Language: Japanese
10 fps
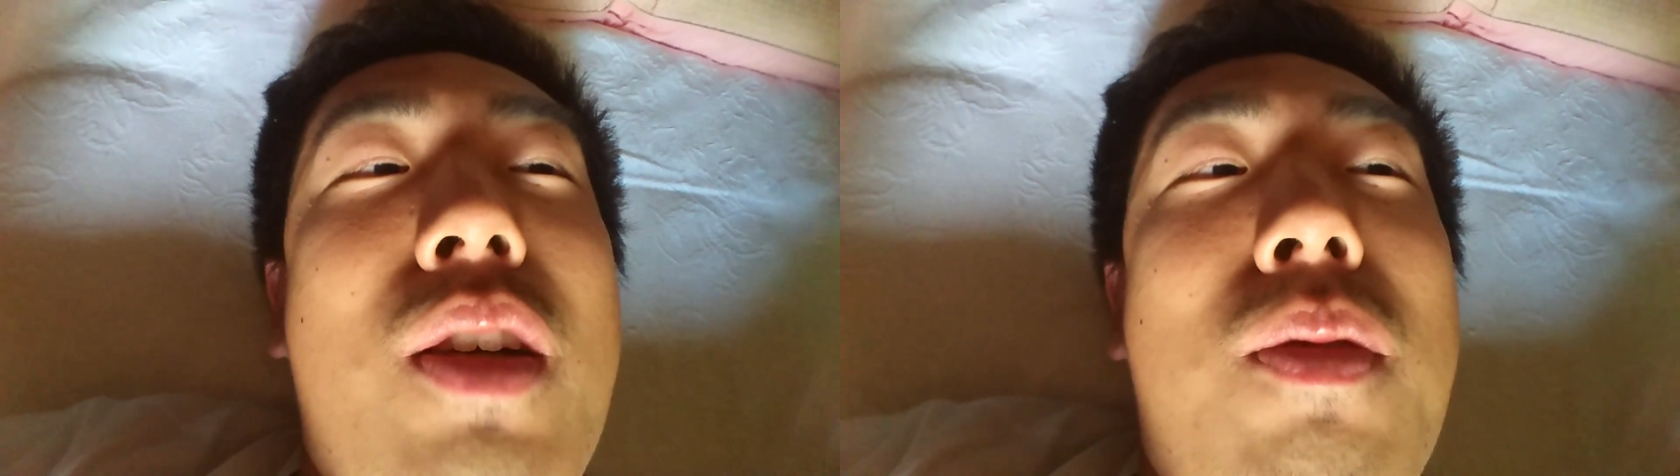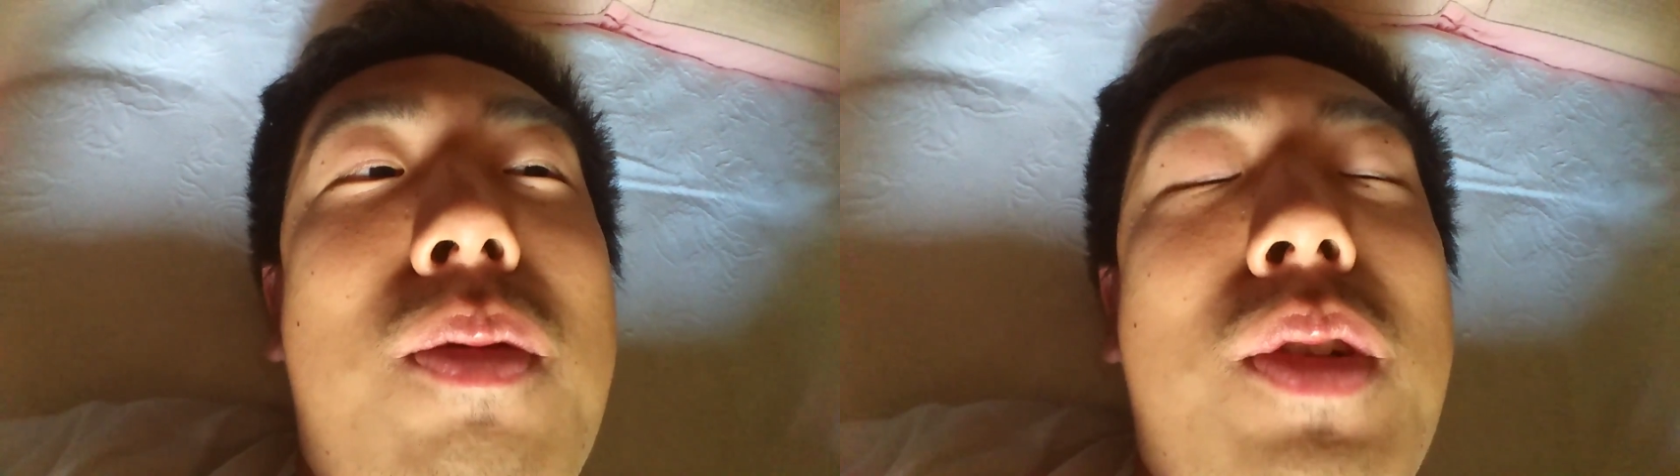
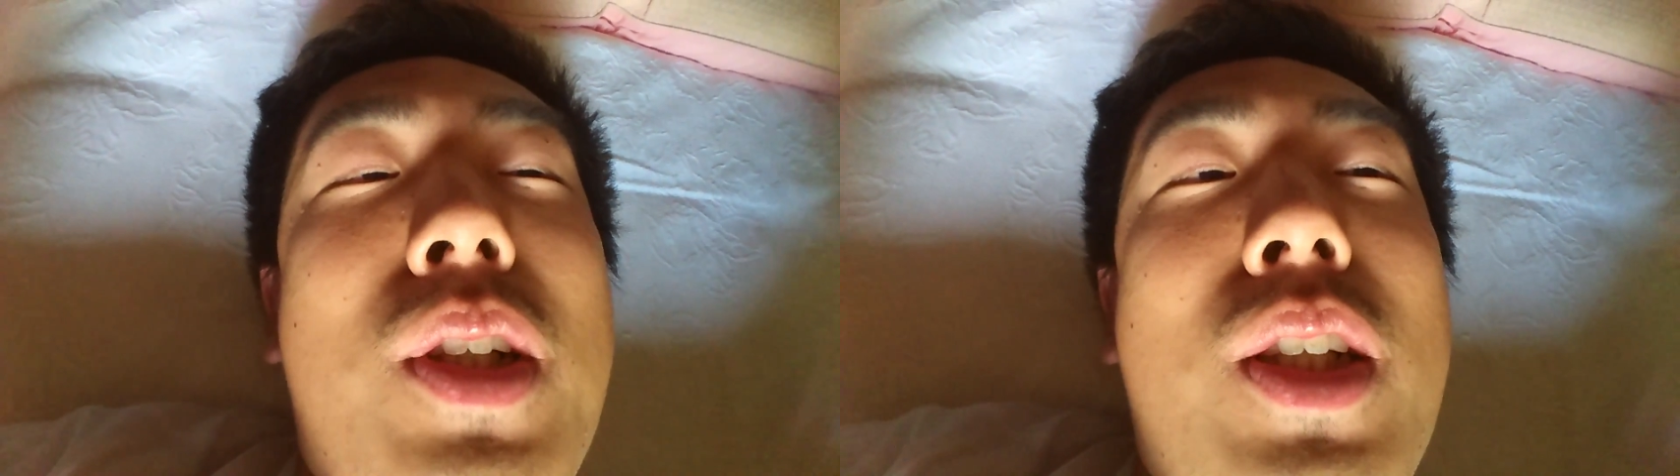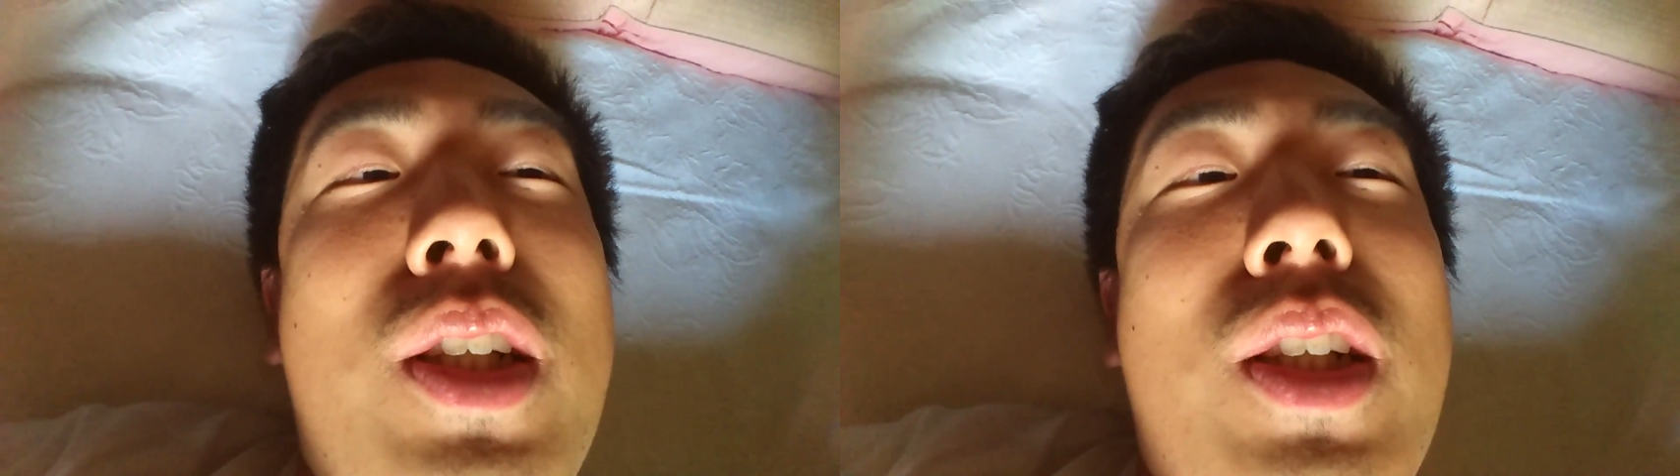た。
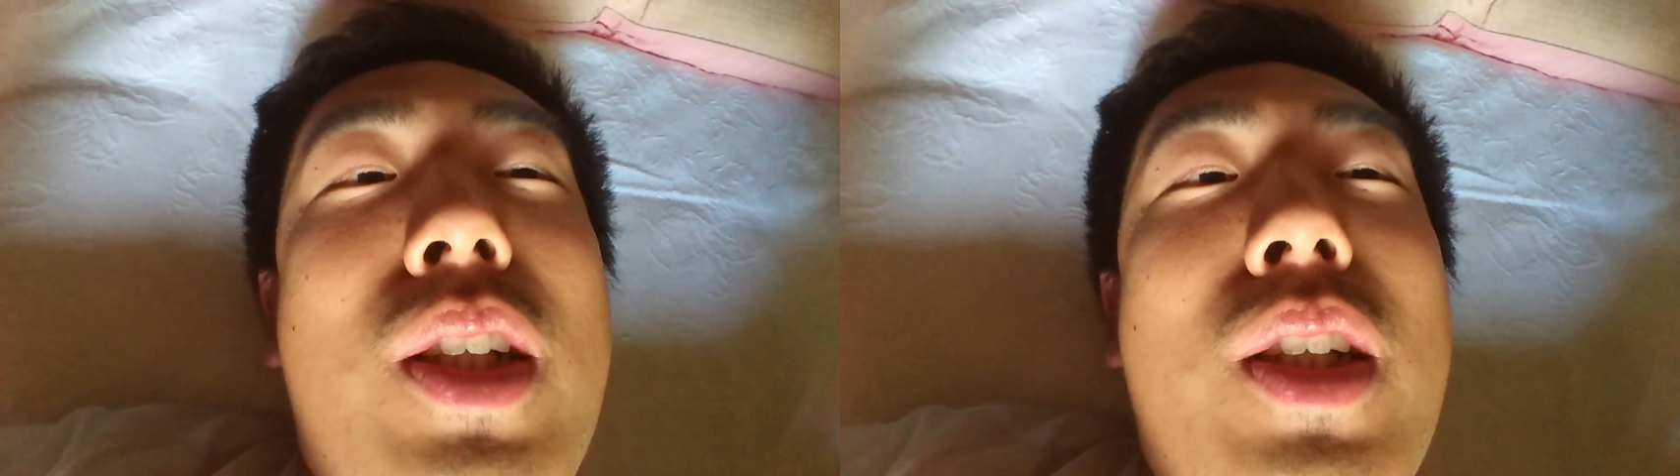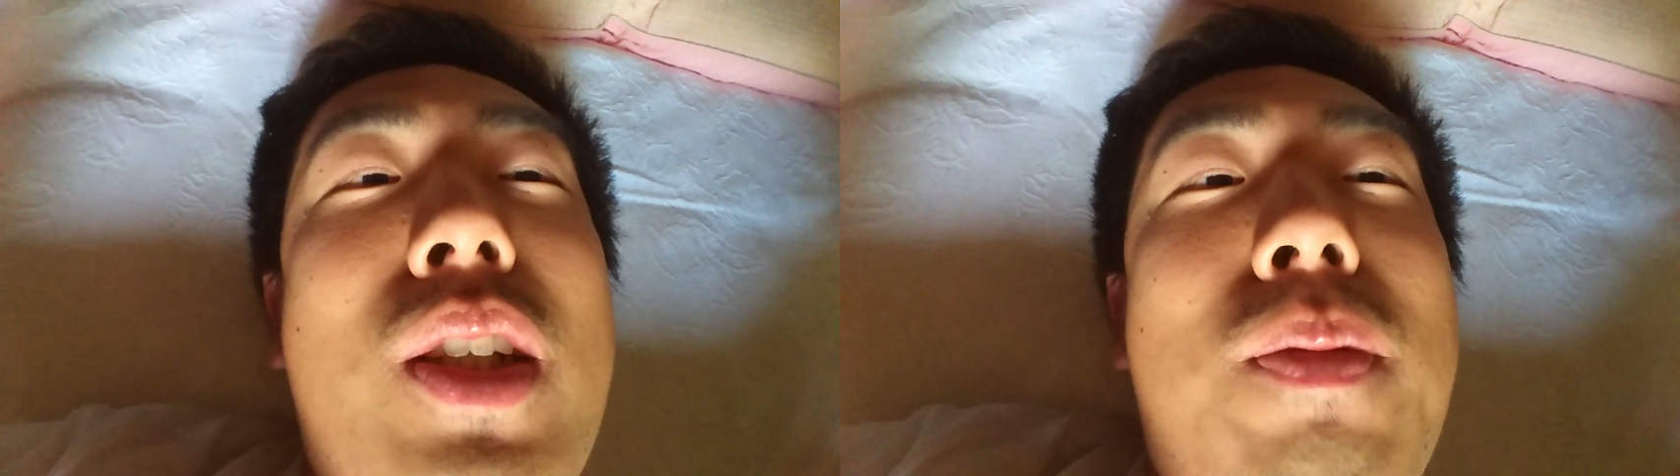
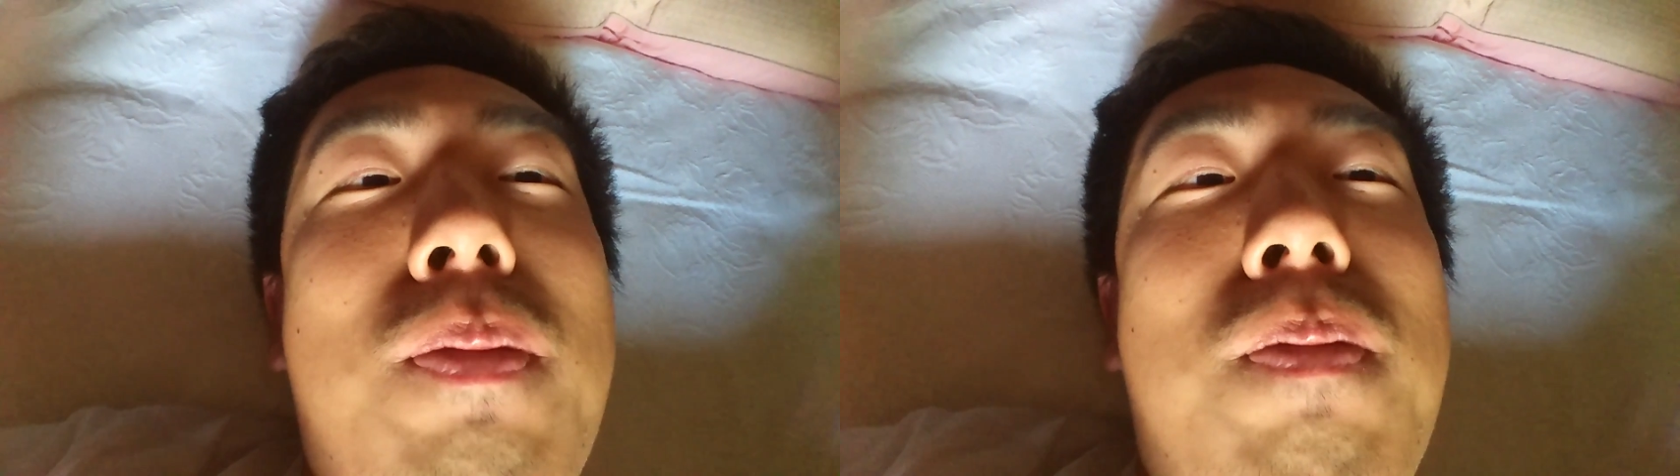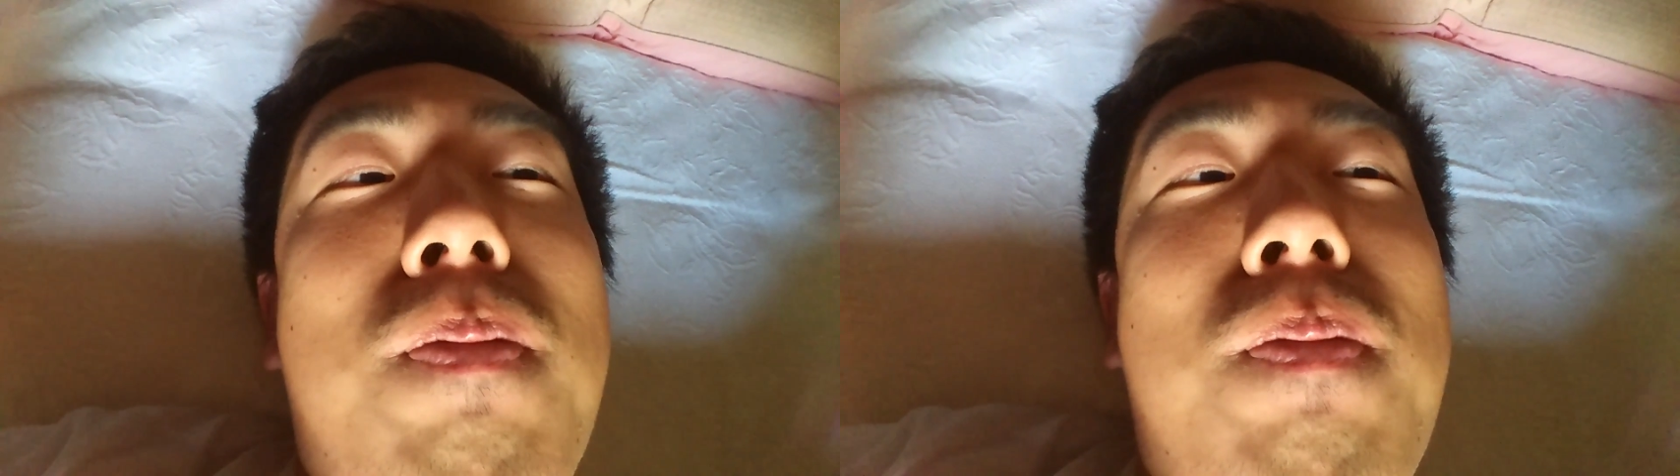
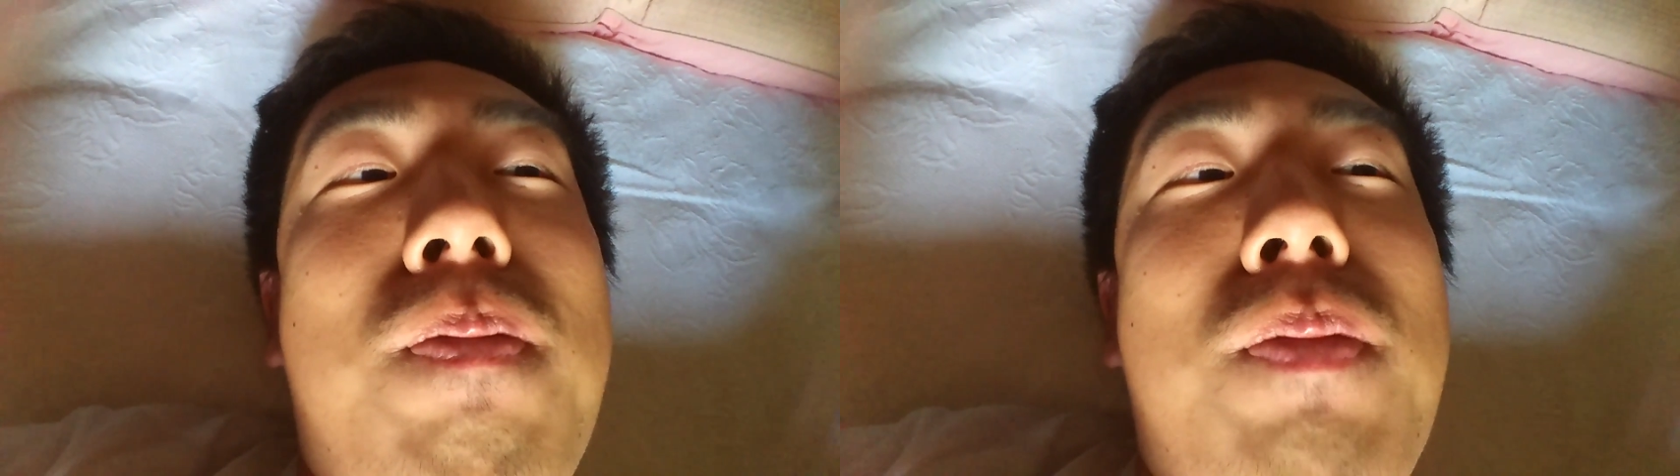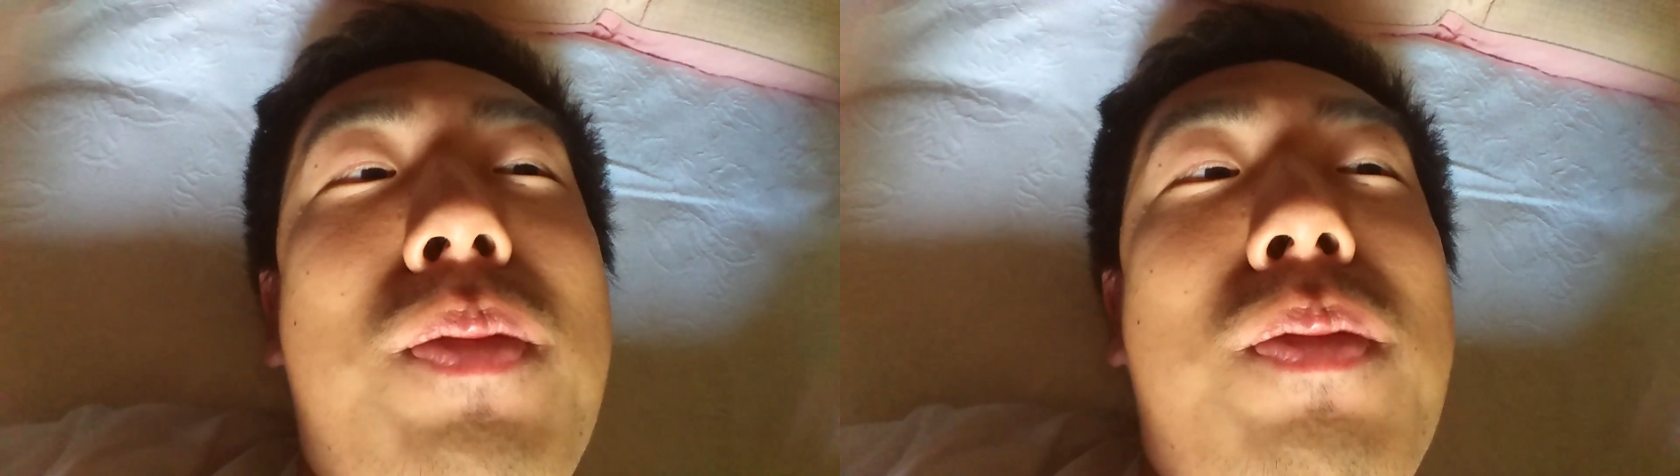
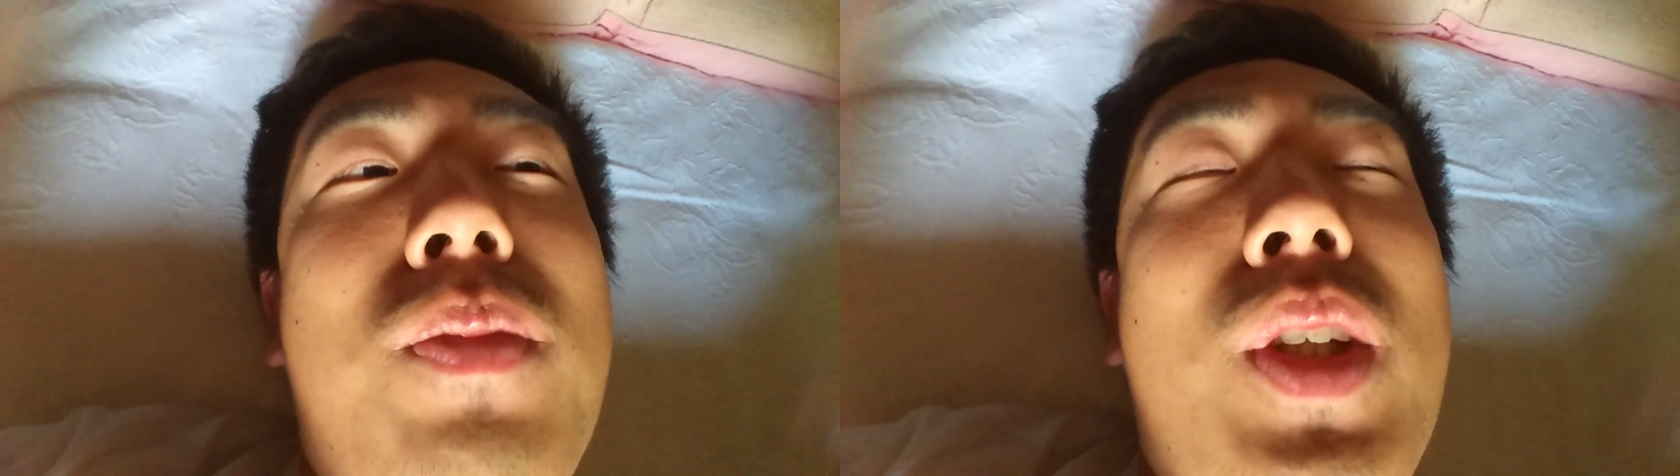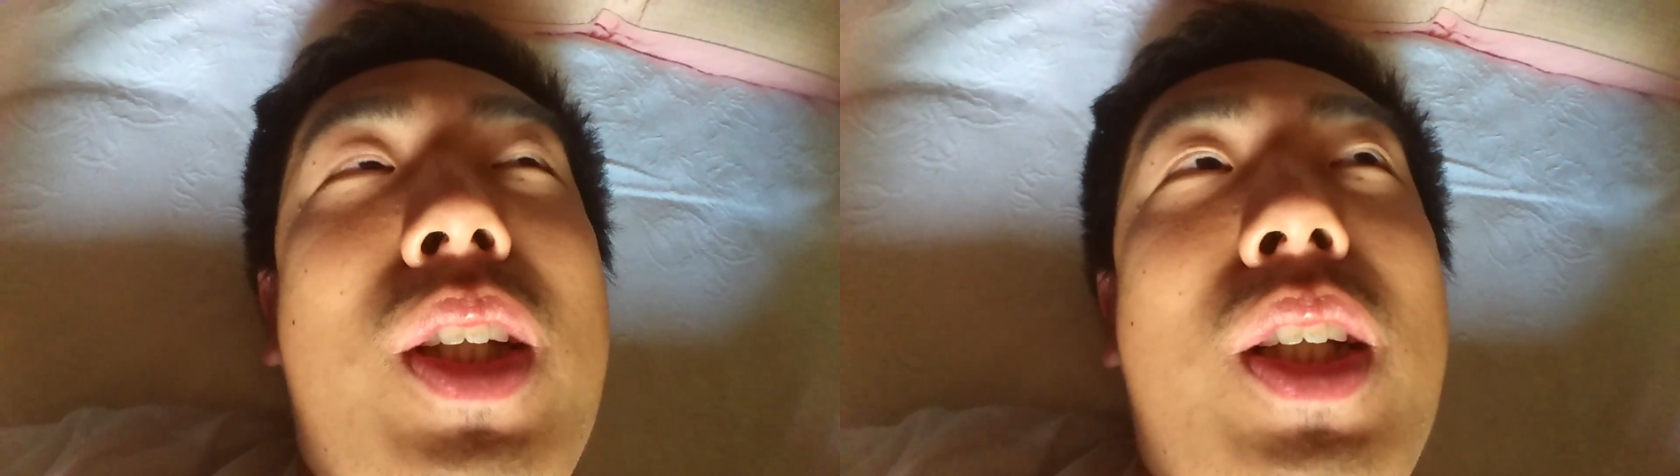うーん、